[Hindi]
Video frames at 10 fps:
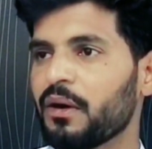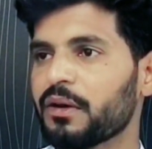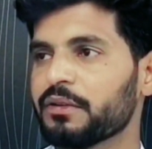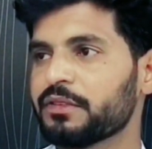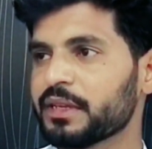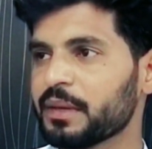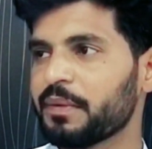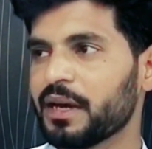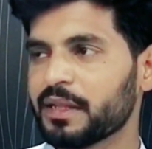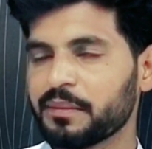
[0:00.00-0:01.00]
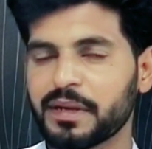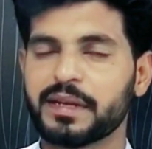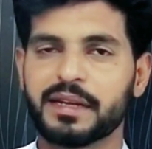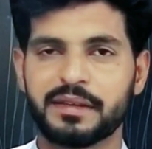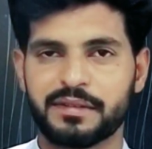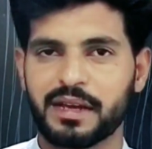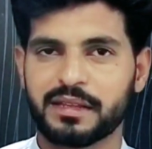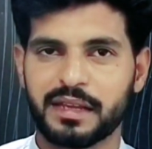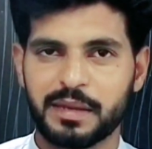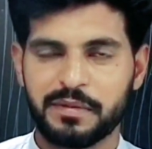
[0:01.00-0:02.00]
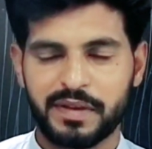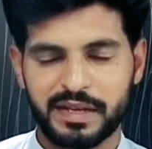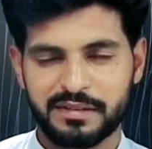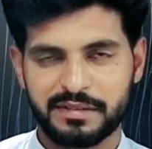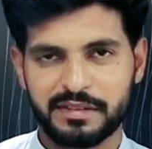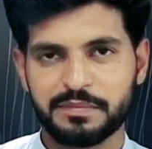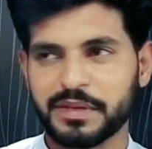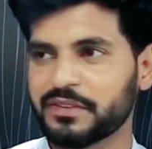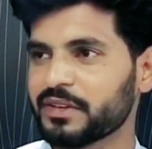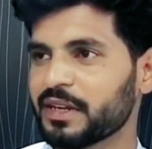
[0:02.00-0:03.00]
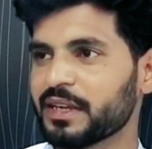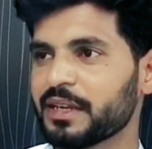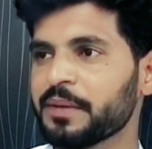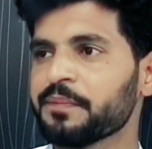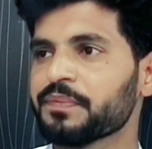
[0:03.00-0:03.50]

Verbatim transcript: और उसी के बाद हम इंडियन हजरात के लिए भी वैकेंसीज पेश करेंगे